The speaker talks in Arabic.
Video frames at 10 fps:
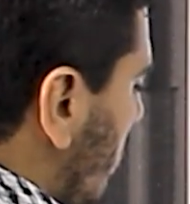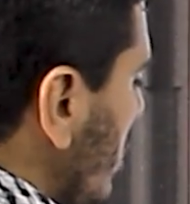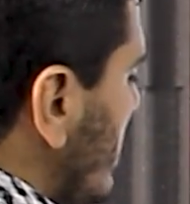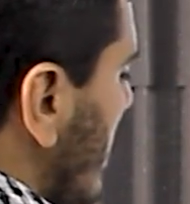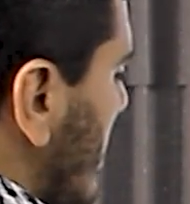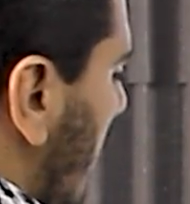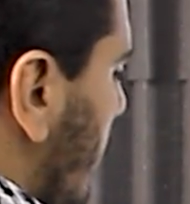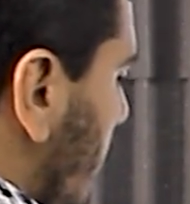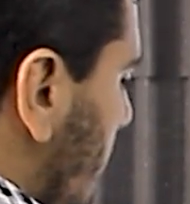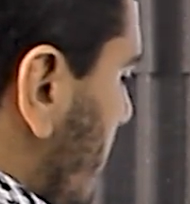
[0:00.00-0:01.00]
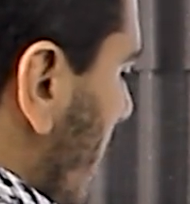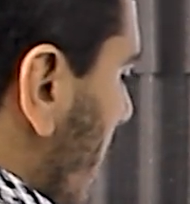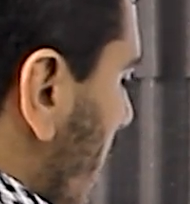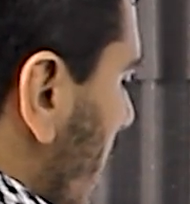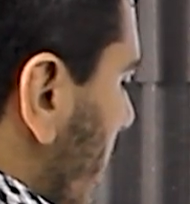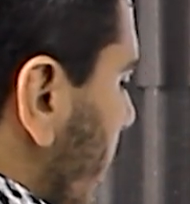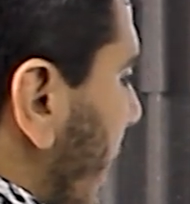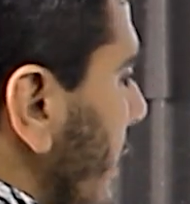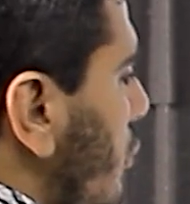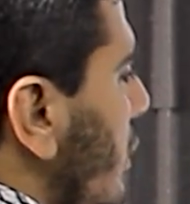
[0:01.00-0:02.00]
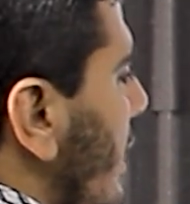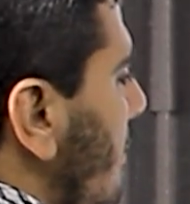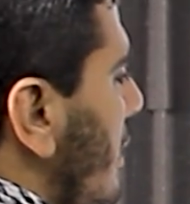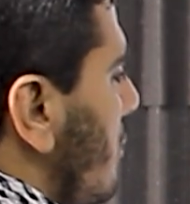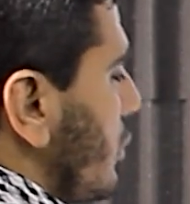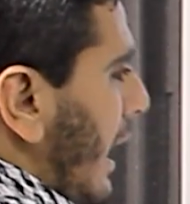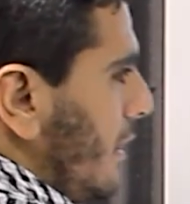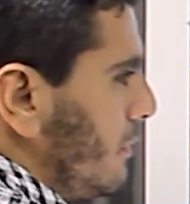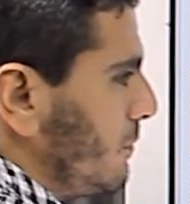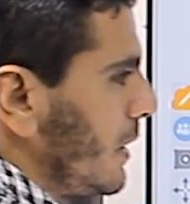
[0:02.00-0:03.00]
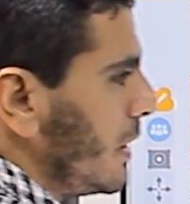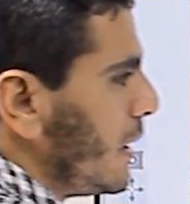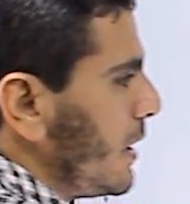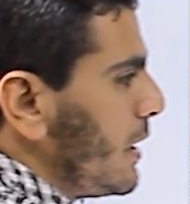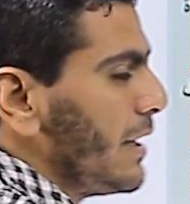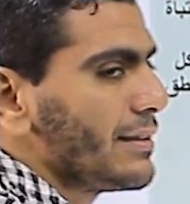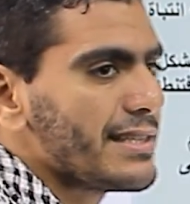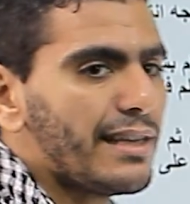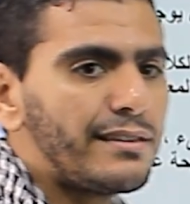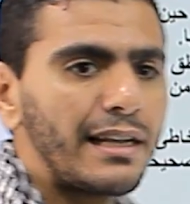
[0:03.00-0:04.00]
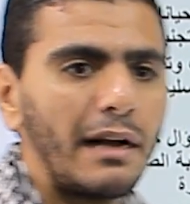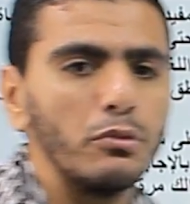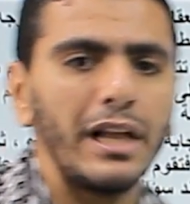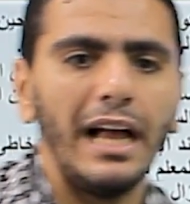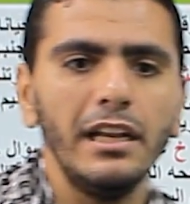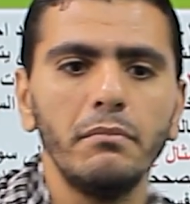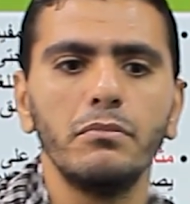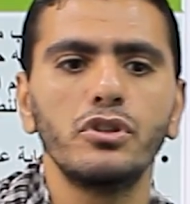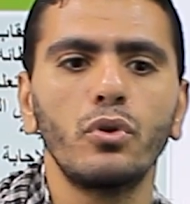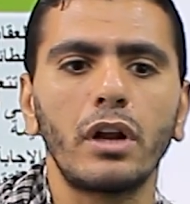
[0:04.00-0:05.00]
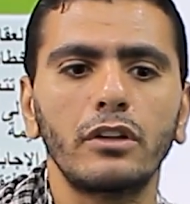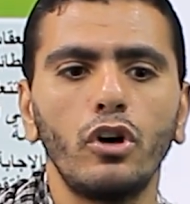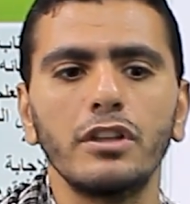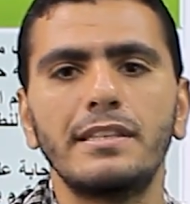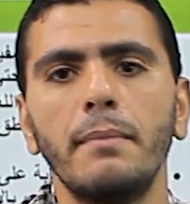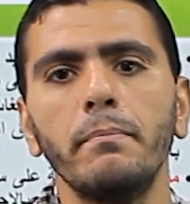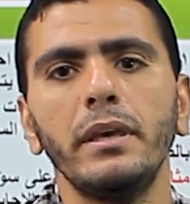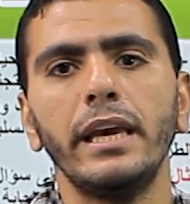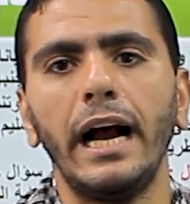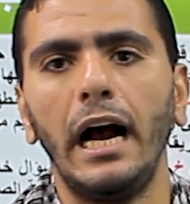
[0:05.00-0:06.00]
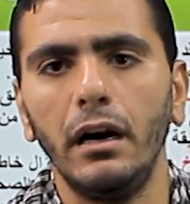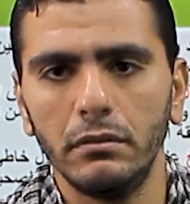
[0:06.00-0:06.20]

بص يا صاحبي يعني ايه دور ايجابي للمتعلم انت سيادتك كمتعلم مش دورك تقعد سميع